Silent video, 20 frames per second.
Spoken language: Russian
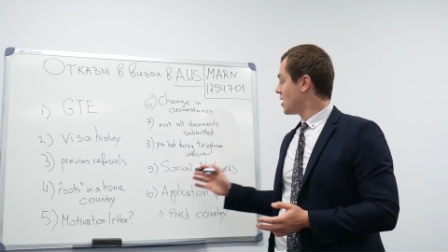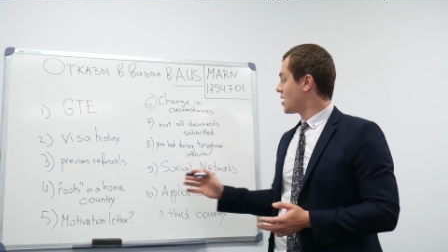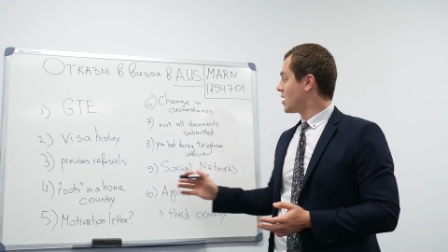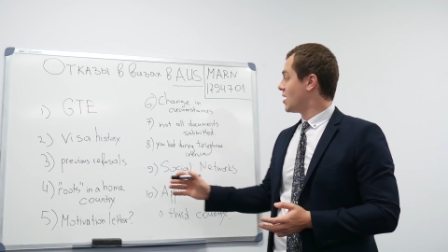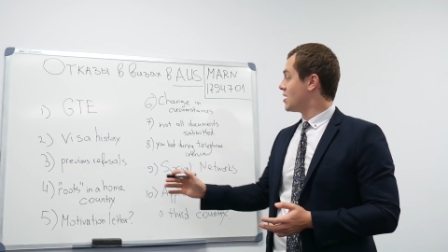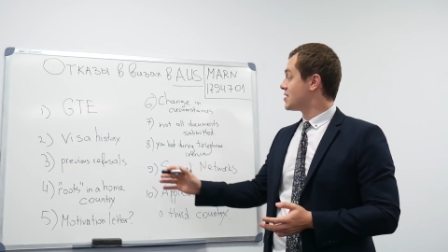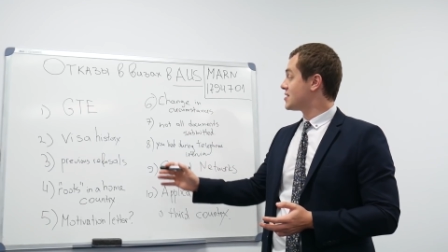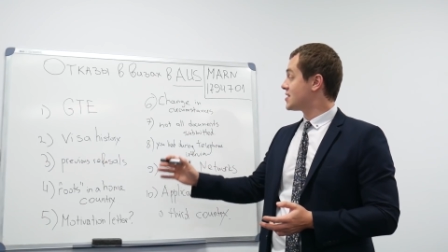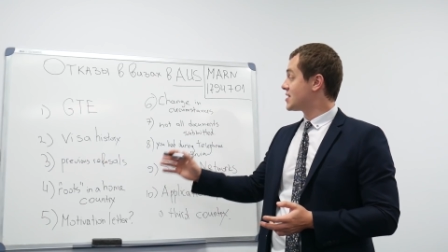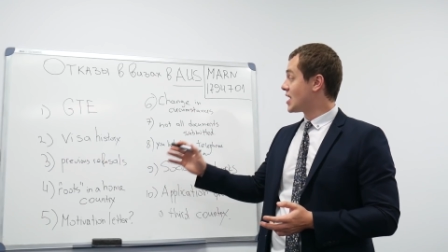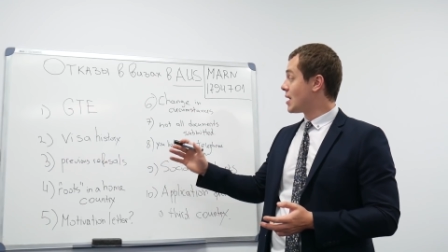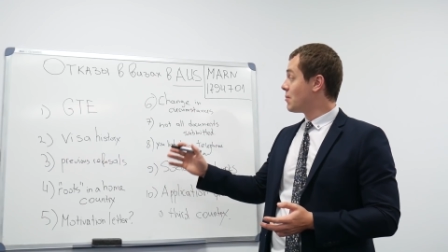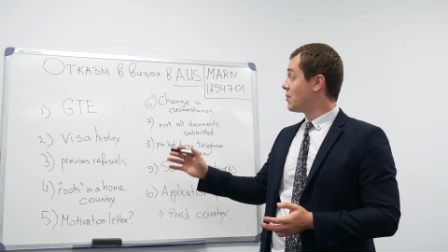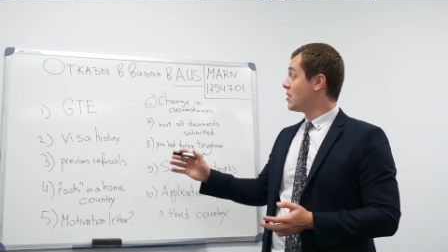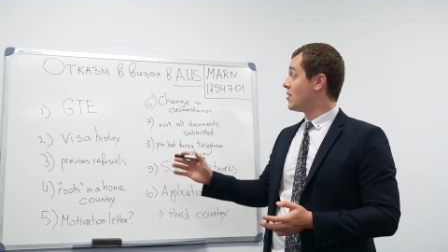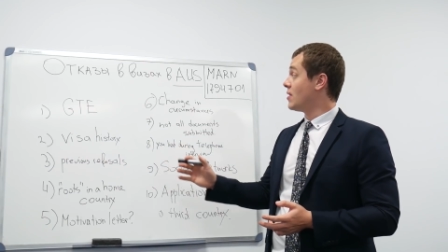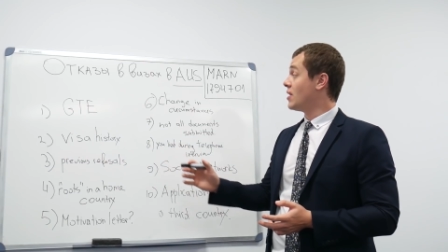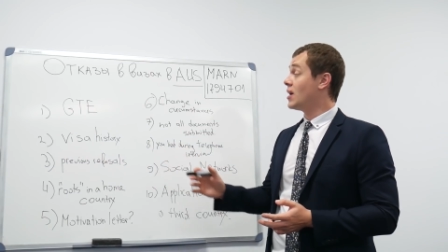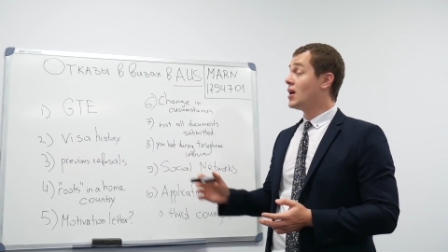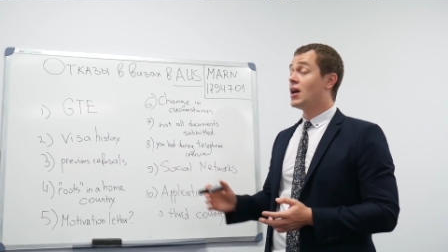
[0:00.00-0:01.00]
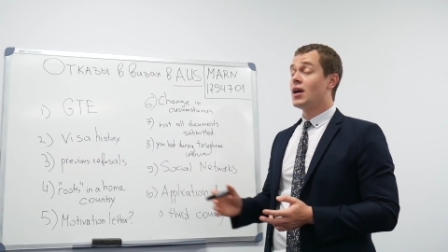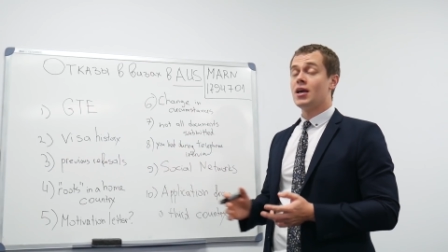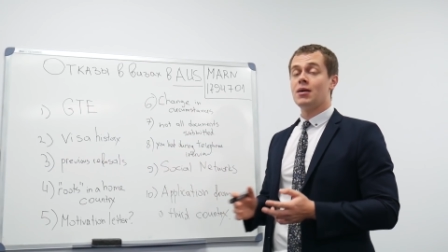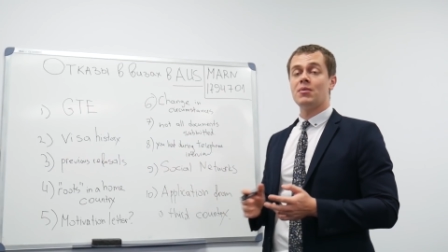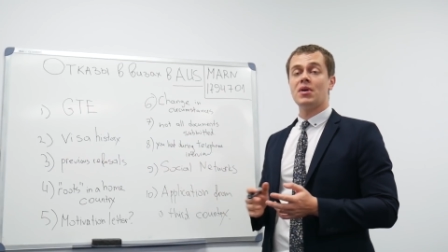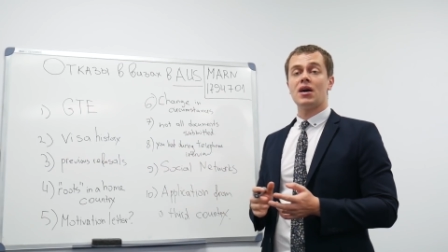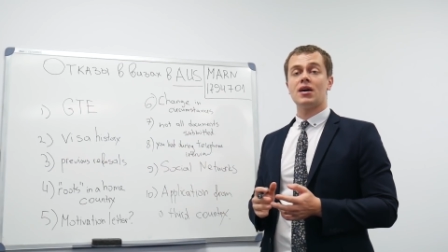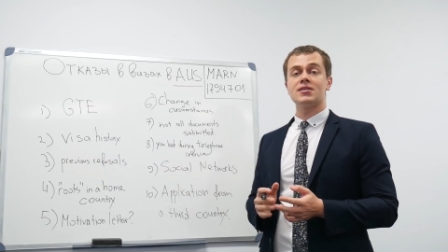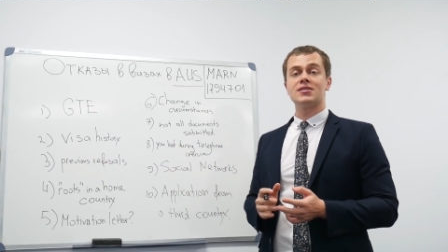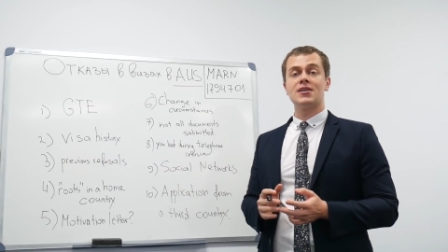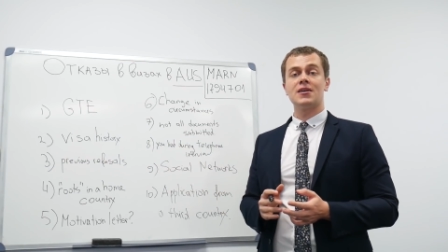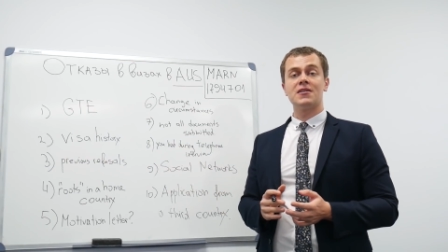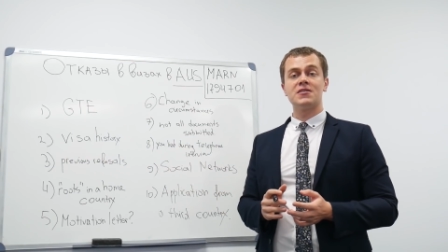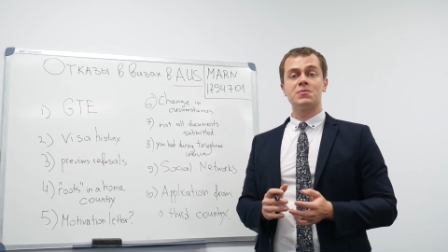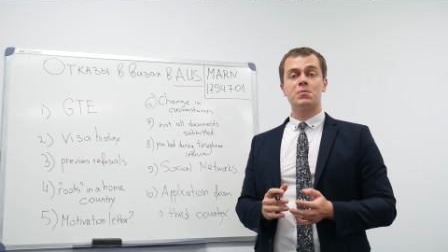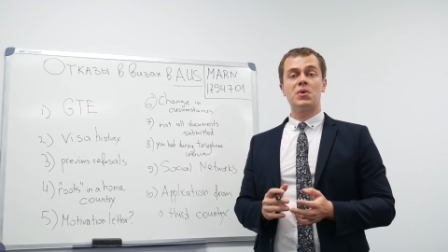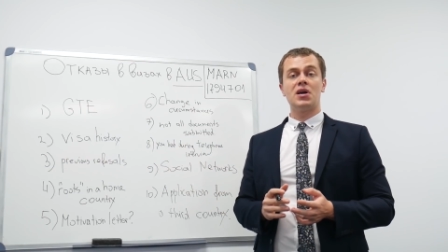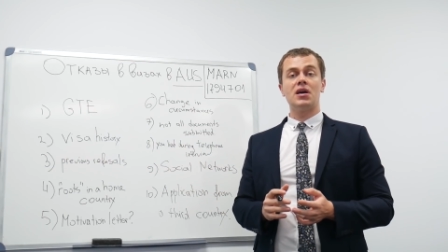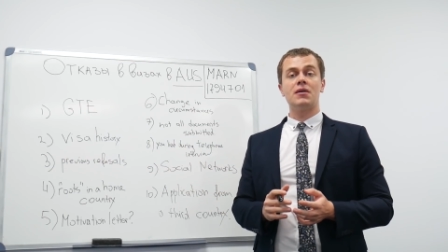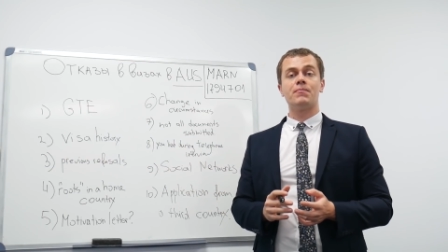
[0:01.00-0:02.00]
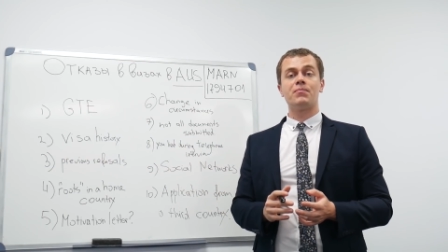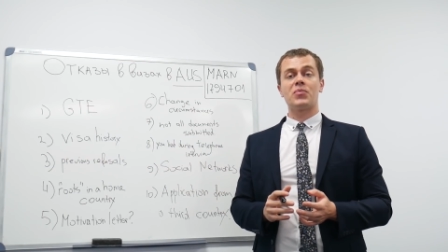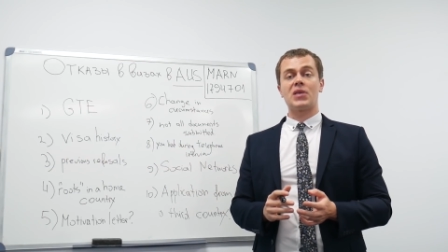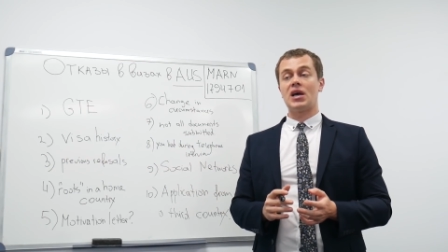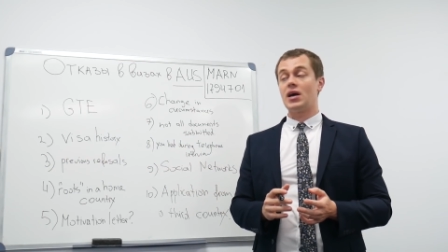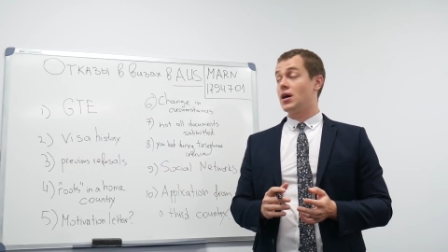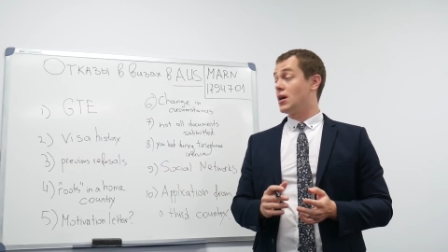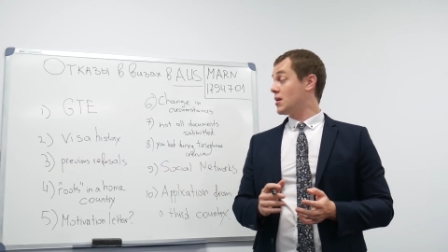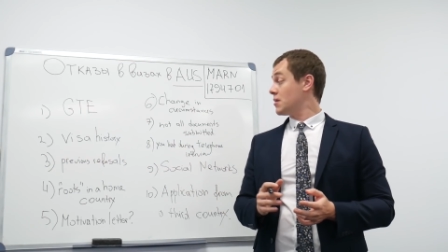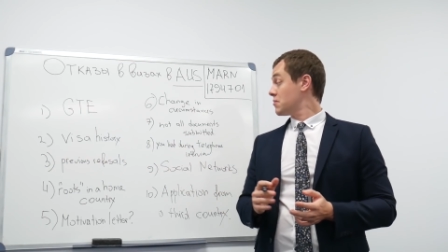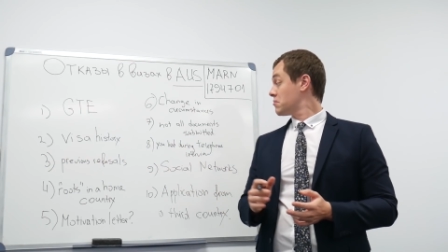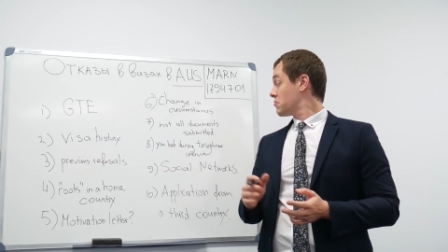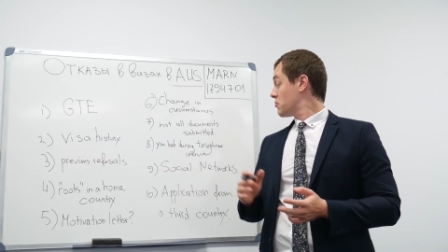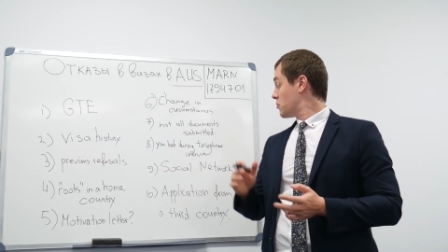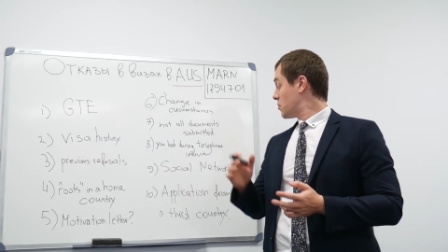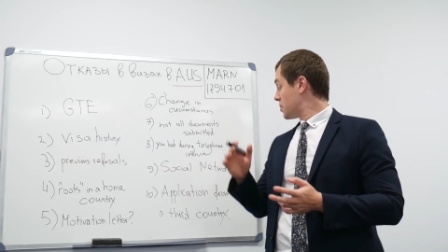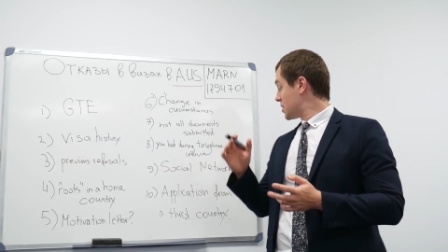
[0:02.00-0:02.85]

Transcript: некое summary, и мне хотелось бы э,